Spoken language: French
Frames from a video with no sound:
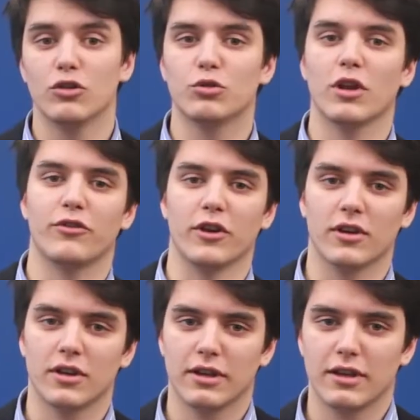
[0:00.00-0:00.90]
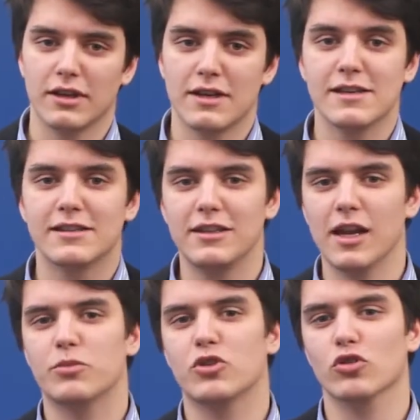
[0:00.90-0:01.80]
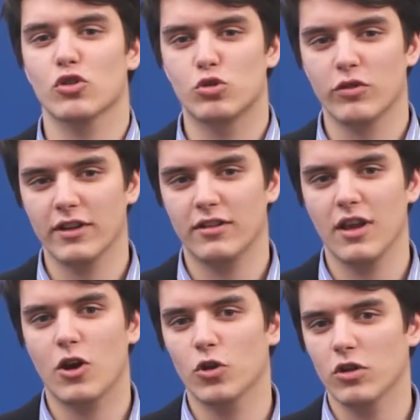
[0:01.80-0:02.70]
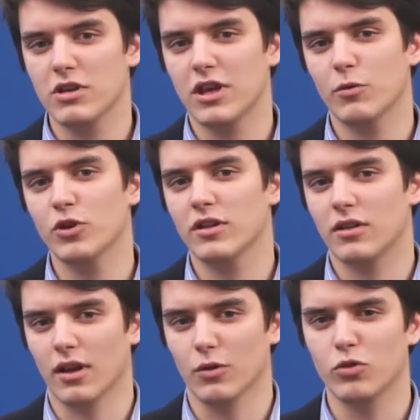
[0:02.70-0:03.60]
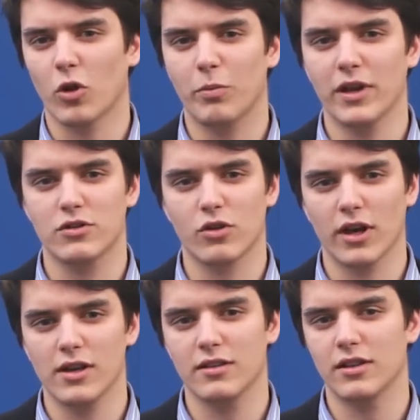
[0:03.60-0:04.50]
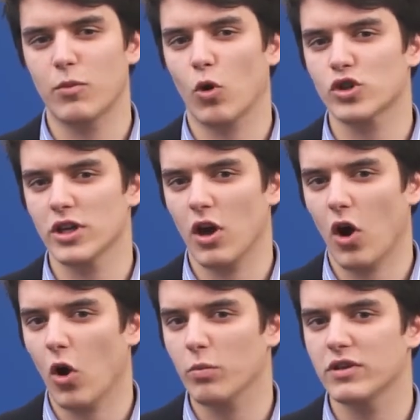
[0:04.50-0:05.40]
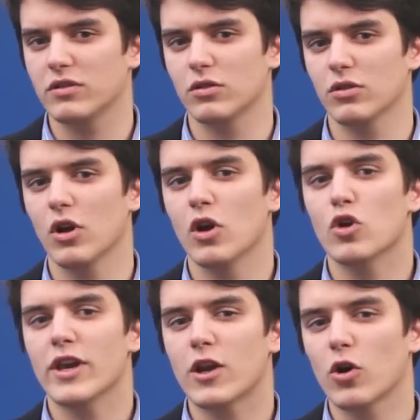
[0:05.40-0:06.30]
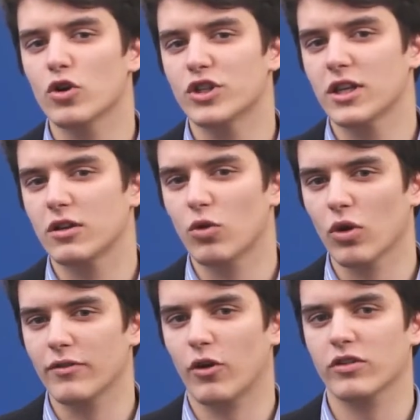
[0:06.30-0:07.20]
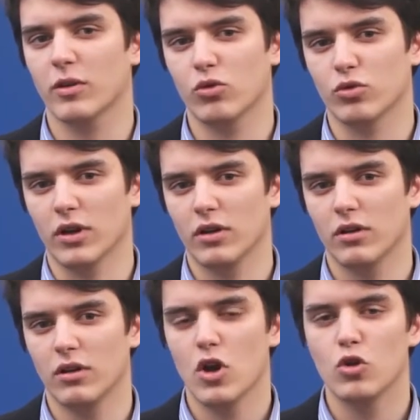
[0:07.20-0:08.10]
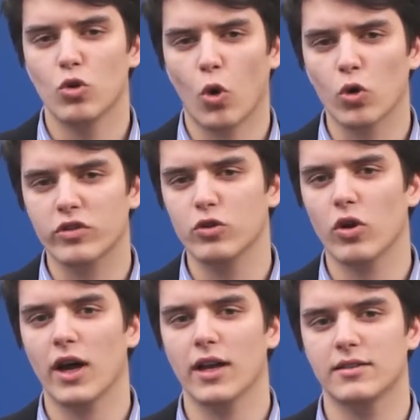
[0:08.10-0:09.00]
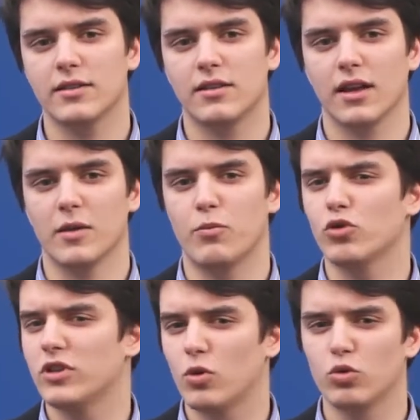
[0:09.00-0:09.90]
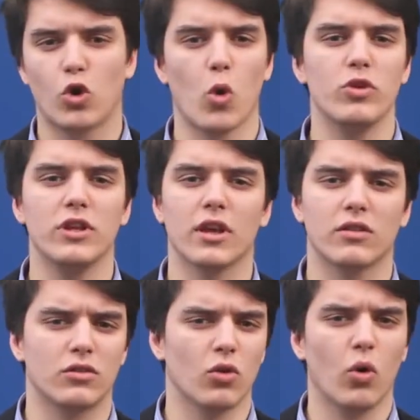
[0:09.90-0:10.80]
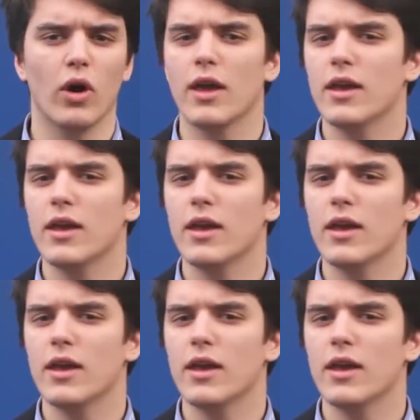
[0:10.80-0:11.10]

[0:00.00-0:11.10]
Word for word: Tout à fait. Si l'absence de souveraineté économique et monétaire nous empêche de réaliser des projets ambitieux, écologiques dont la France a besoin, on continuera à assister à des petits coups de communication